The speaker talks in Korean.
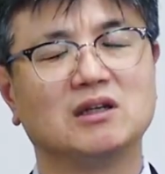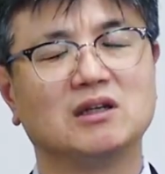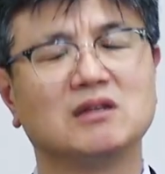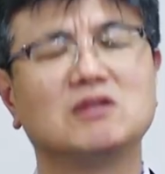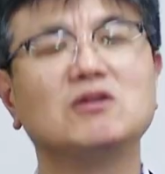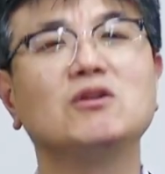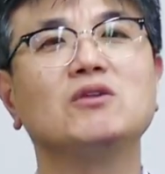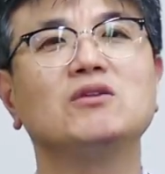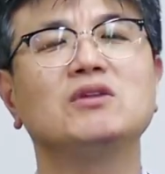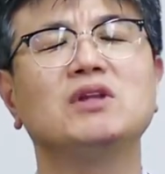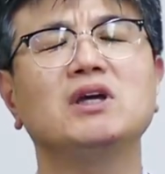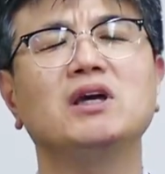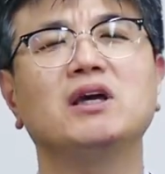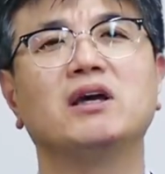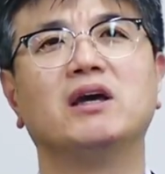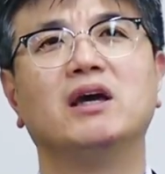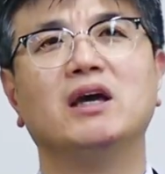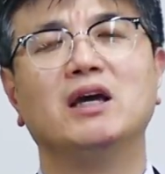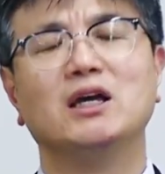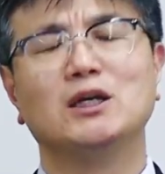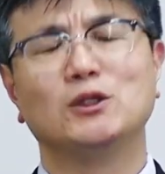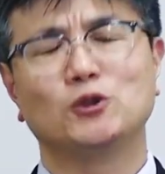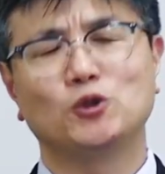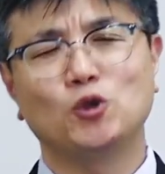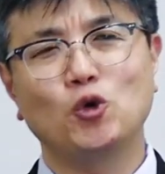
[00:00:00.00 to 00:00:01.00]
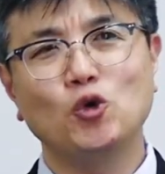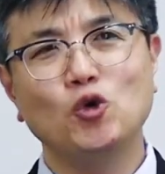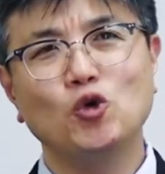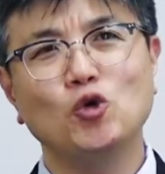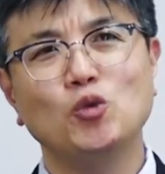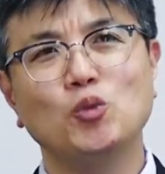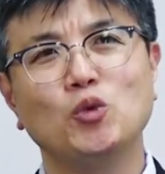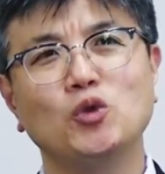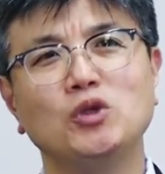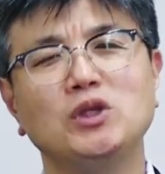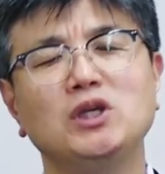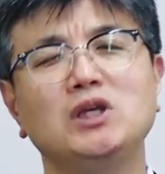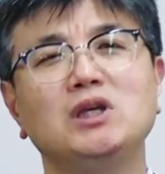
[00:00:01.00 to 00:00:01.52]
그런데
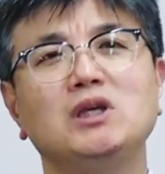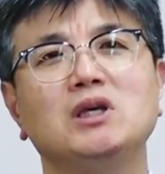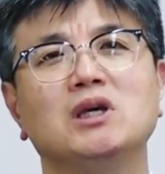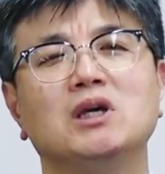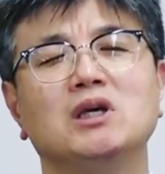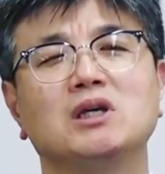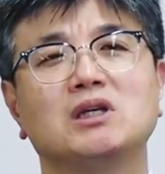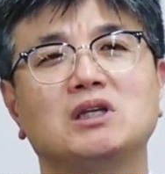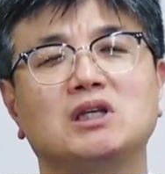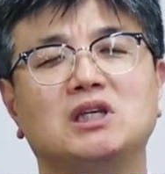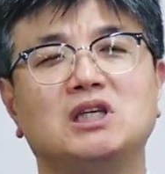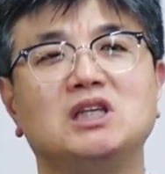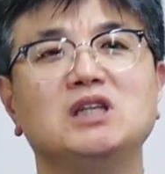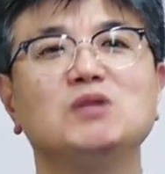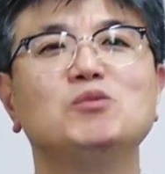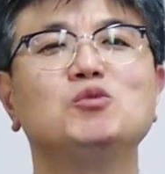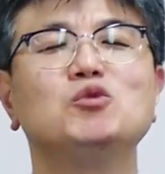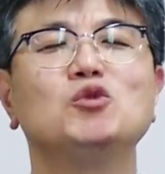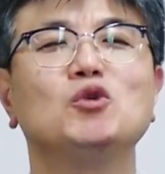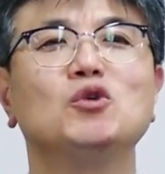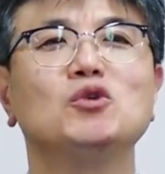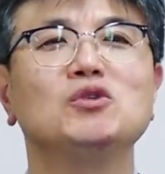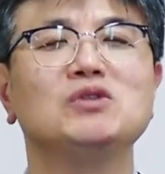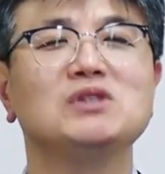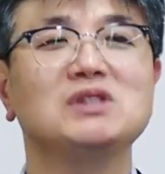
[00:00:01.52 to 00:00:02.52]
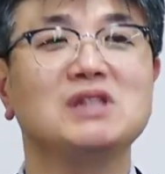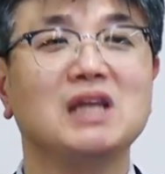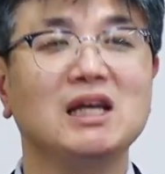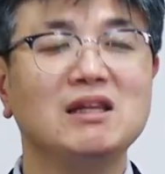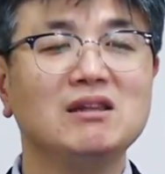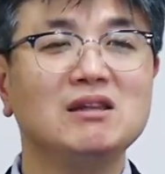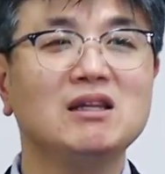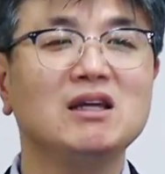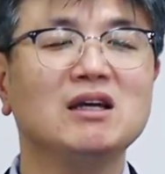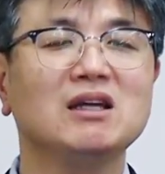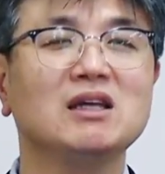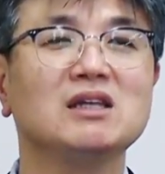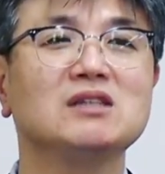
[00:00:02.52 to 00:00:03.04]
솔로몬이 기부원
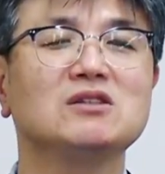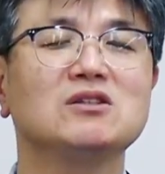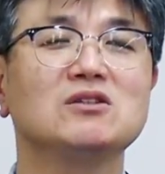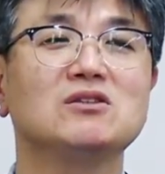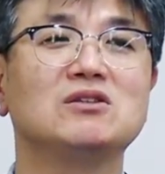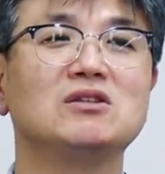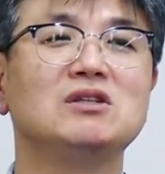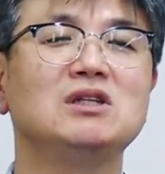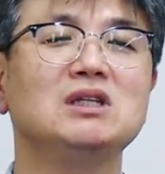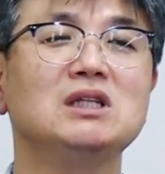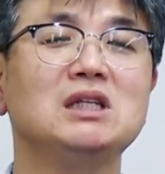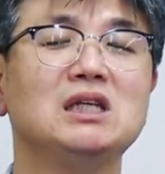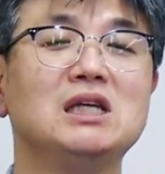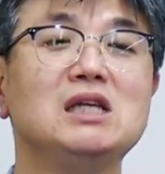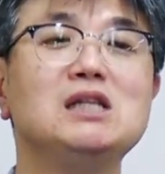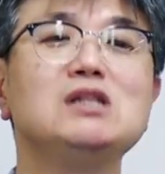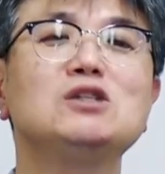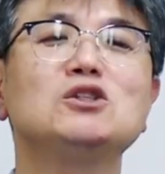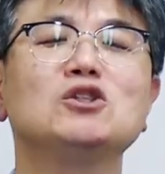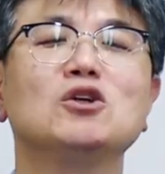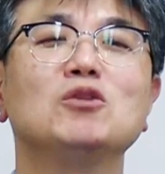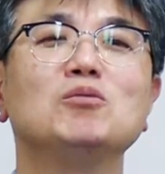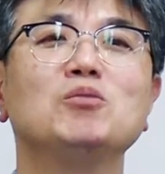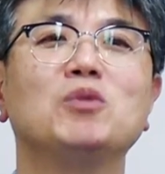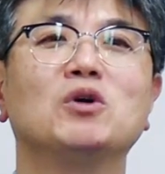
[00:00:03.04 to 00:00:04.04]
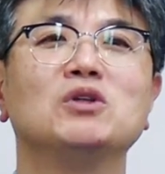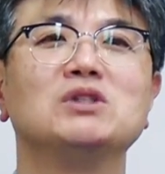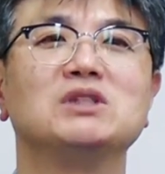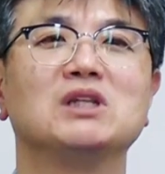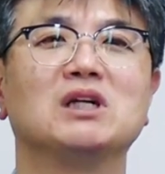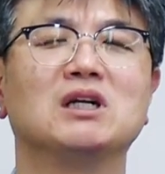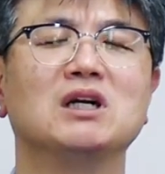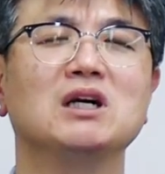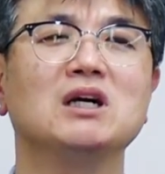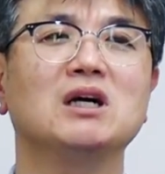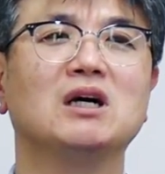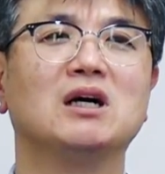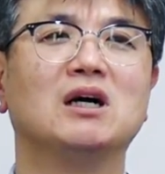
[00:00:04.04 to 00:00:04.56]
산당에서 드린 일천
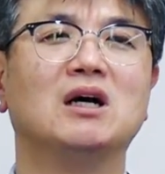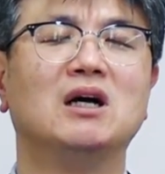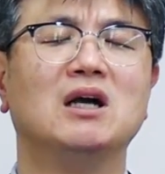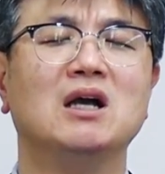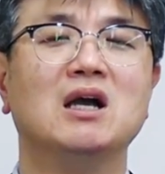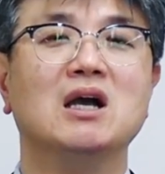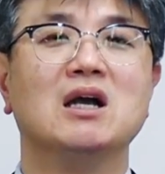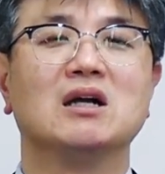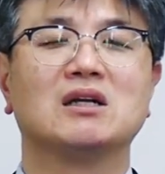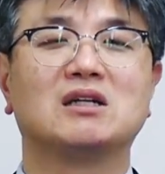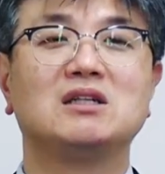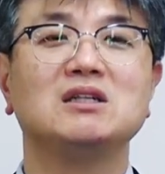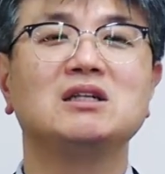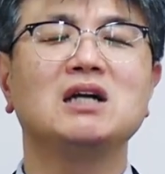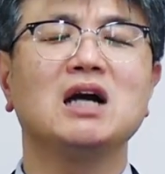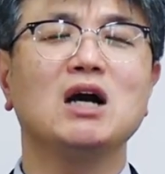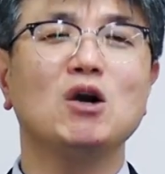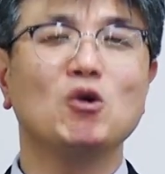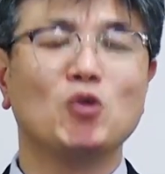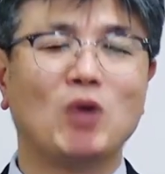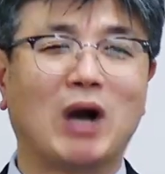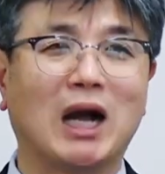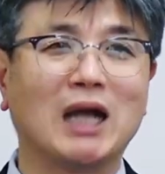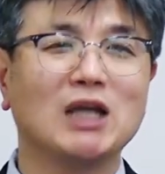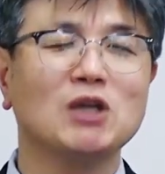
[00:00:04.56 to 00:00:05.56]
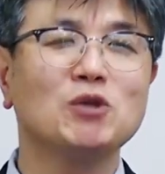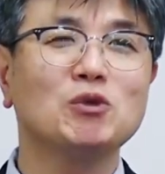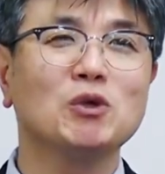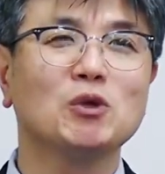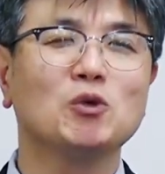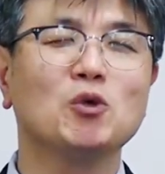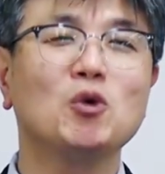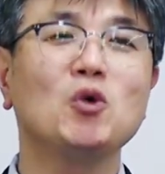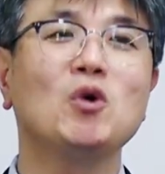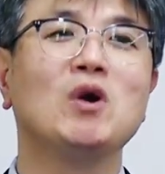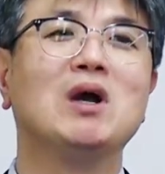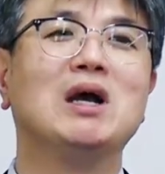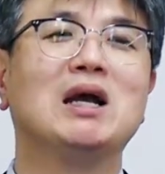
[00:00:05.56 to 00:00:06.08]
번제가 그가 왕이
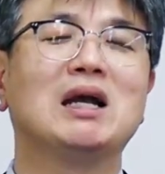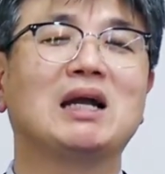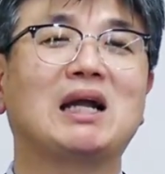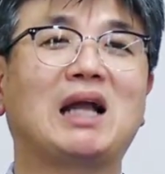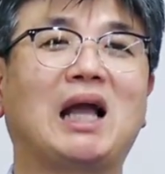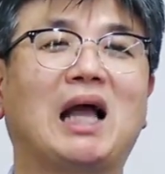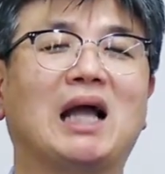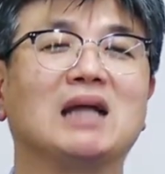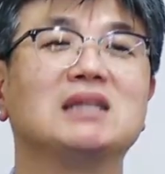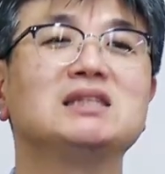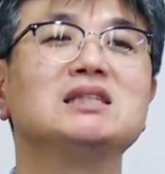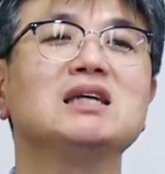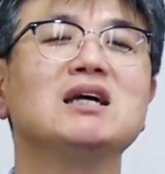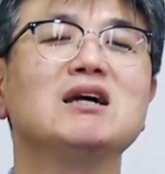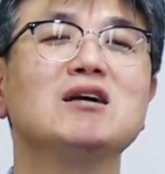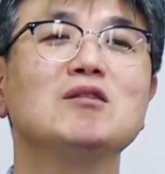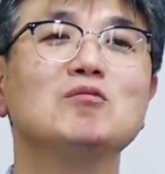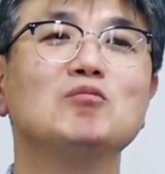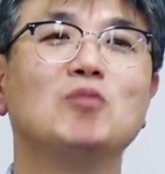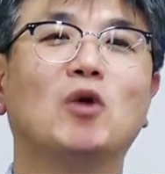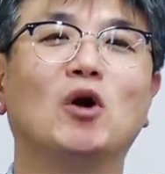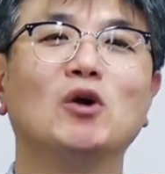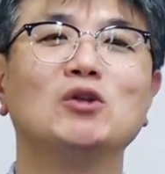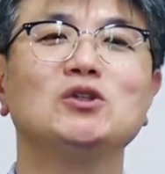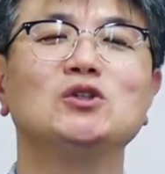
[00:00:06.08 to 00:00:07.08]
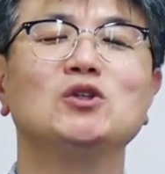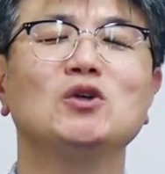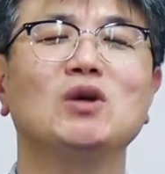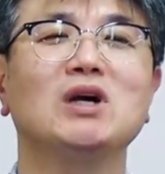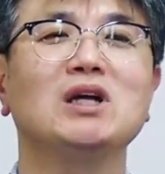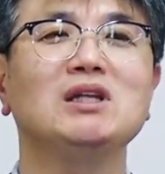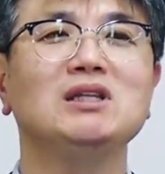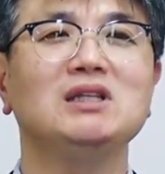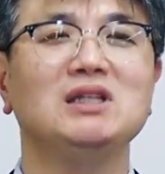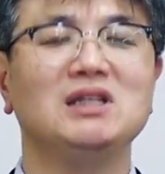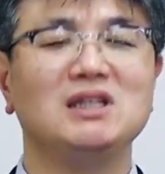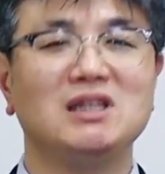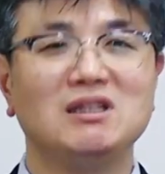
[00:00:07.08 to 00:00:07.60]
되고 가장 먼저
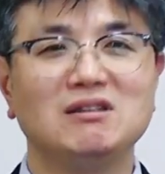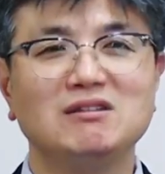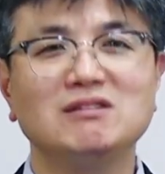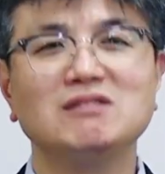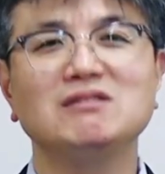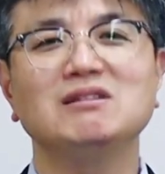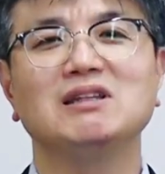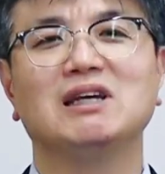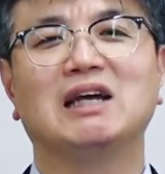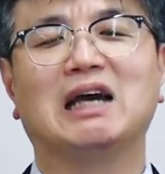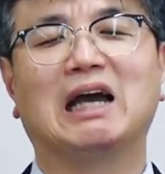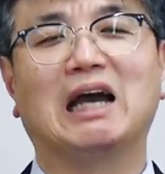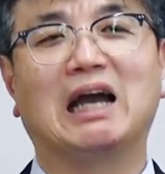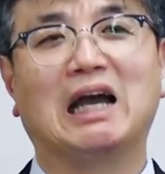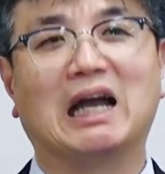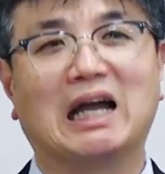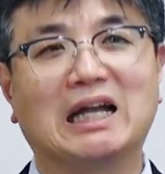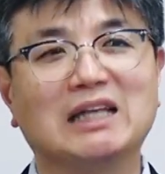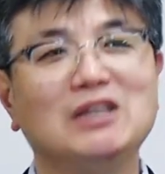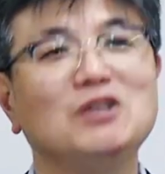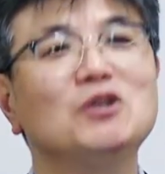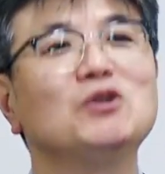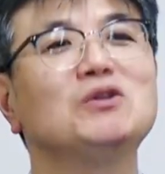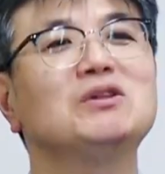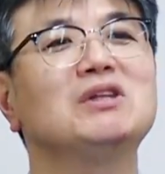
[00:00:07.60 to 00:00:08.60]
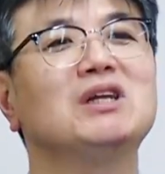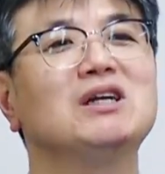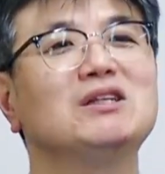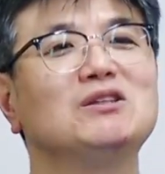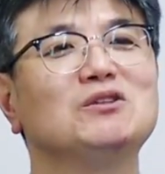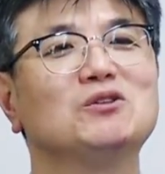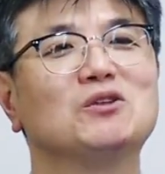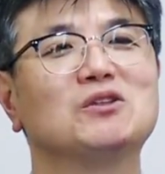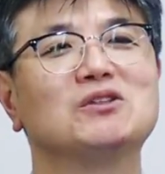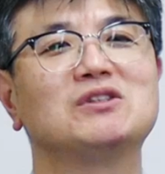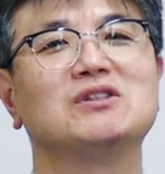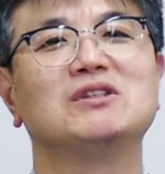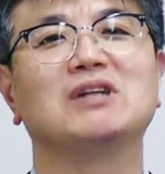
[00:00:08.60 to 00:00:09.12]
한 일은
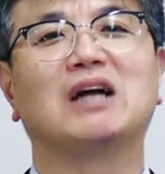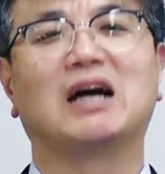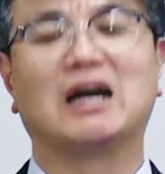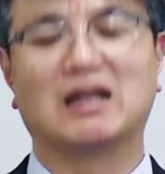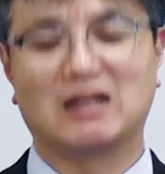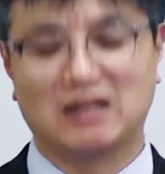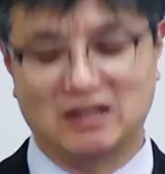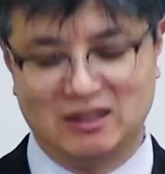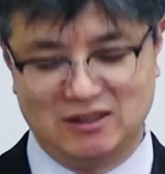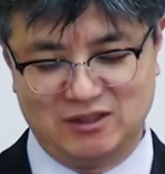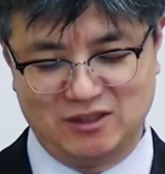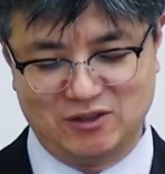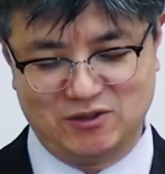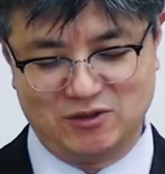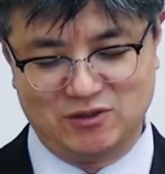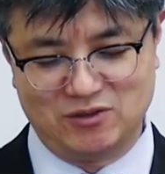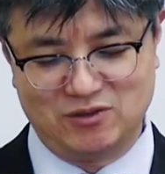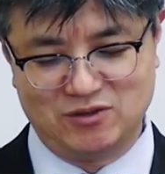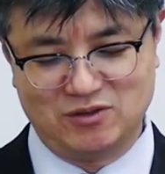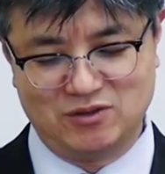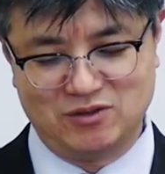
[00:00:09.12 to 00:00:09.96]
아니었다는 것을 알아야 돼요.